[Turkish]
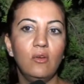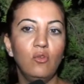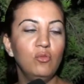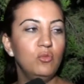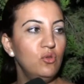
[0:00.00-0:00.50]

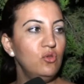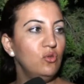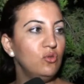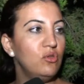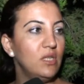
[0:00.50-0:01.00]
olumsuz
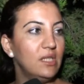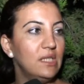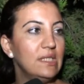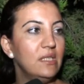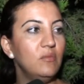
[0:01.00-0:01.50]

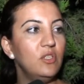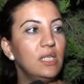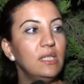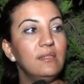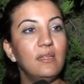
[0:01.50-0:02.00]
sonuçlandıysa bir
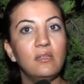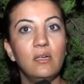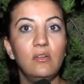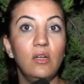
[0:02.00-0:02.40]
şekilde tekrar